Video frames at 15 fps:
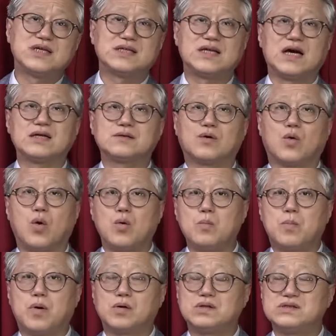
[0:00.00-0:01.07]
대한
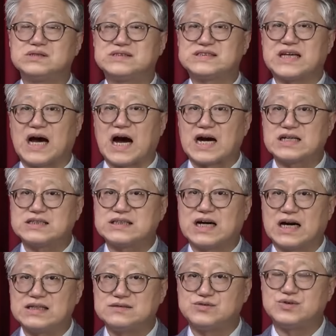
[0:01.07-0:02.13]
공포를
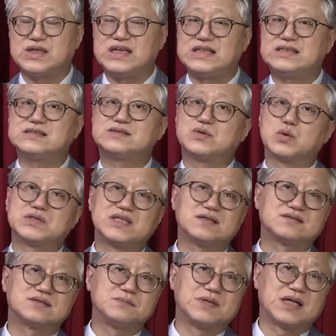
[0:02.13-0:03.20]
자극할 수 있는
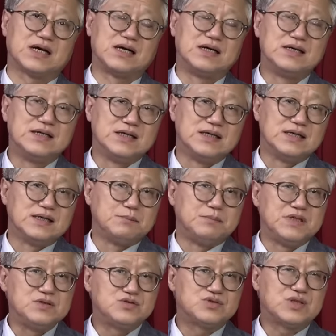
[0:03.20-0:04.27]
소재였습니다.
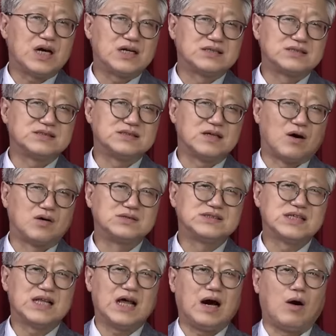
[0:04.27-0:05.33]
민주당은
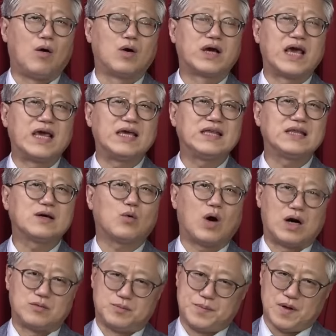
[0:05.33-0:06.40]
언제나 어게인
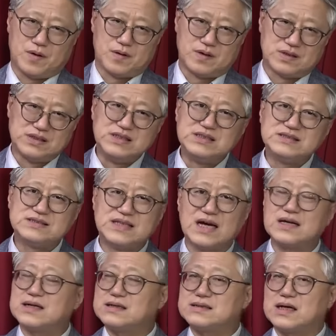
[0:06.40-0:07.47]
광우병을
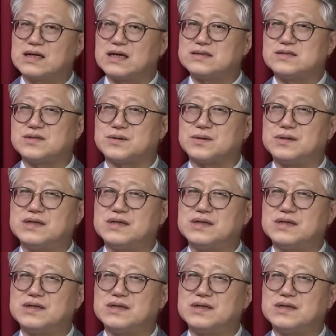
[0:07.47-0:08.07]
생각을 하겠지요.